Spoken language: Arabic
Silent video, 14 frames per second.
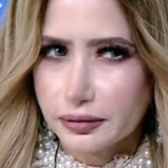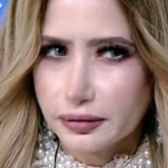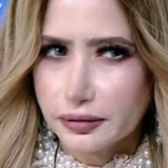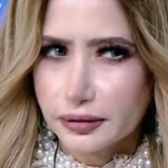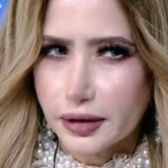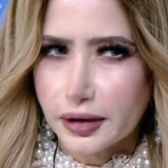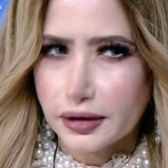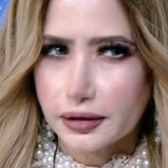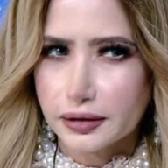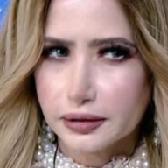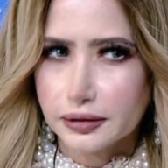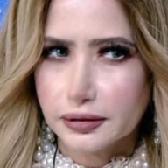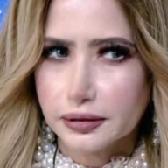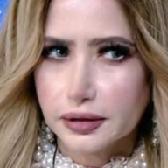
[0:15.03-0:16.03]
لا
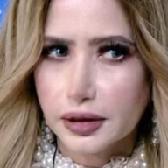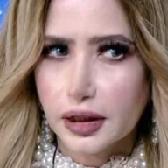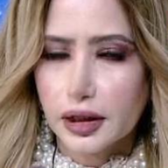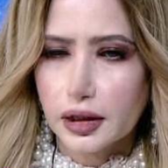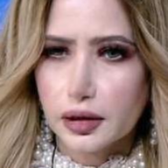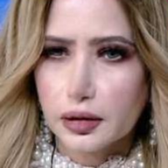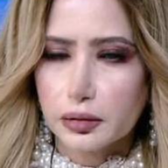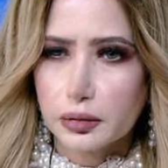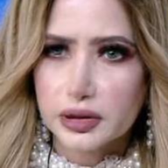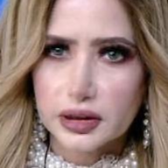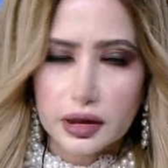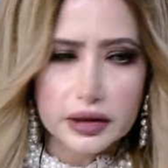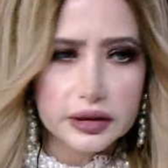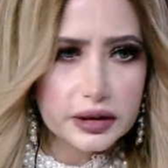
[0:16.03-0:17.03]
ما م. قررت الاعتزال
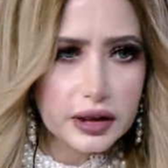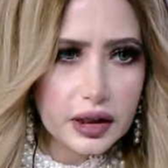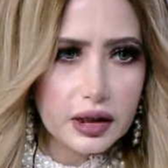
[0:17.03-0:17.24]
بس